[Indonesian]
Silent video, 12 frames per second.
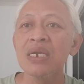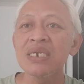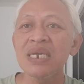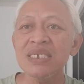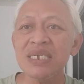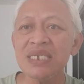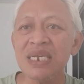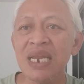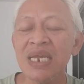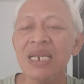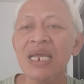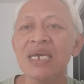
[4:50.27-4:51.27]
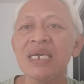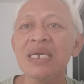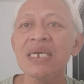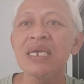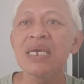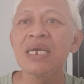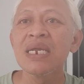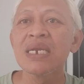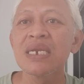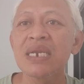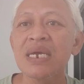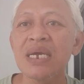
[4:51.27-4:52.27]
Di sisi lain lagi,
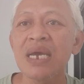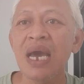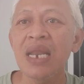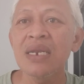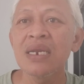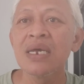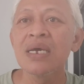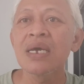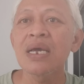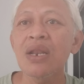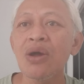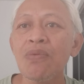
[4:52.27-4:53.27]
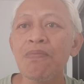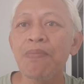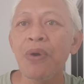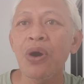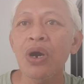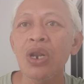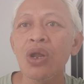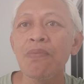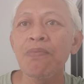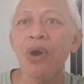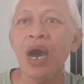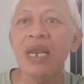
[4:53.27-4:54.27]
dengan
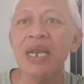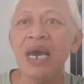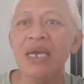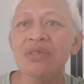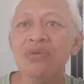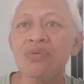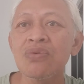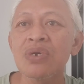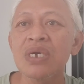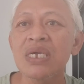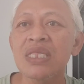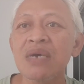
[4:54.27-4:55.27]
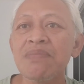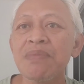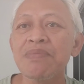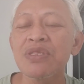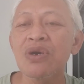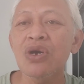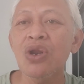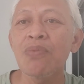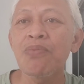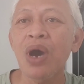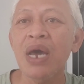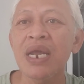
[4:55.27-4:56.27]
kelompok-kelompok anak itu kita membentuk
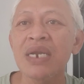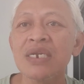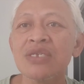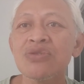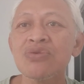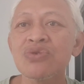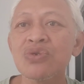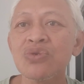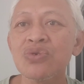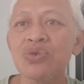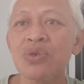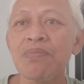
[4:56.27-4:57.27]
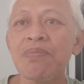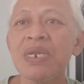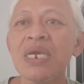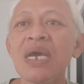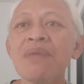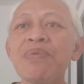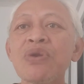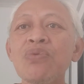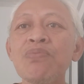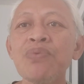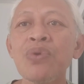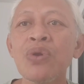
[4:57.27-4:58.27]
kelompok anak di dusun-dusun mereka
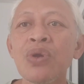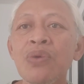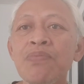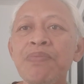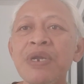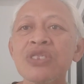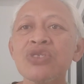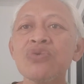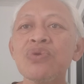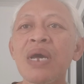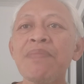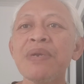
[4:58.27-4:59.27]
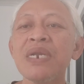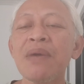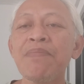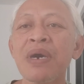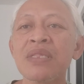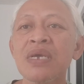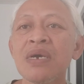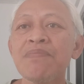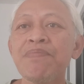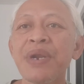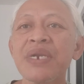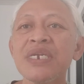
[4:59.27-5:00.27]
berkumpul bercurah pendapat
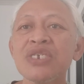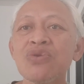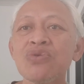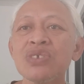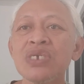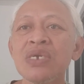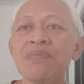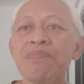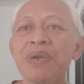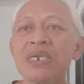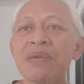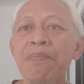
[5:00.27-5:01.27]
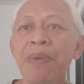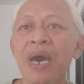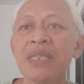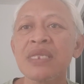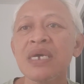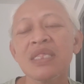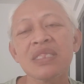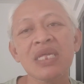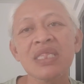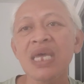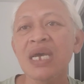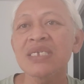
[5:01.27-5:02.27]
berdiskusi berdebat
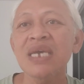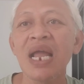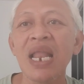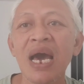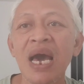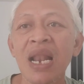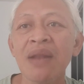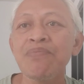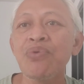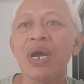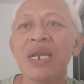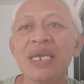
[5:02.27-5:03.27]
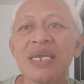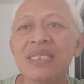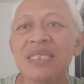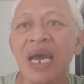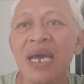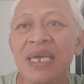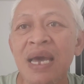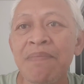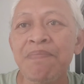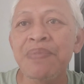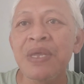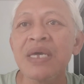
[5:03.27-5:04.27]
tentang segala hal bukan hanya tentang ayam
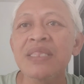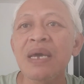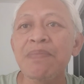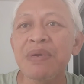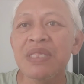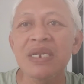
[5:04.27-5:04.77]
tapi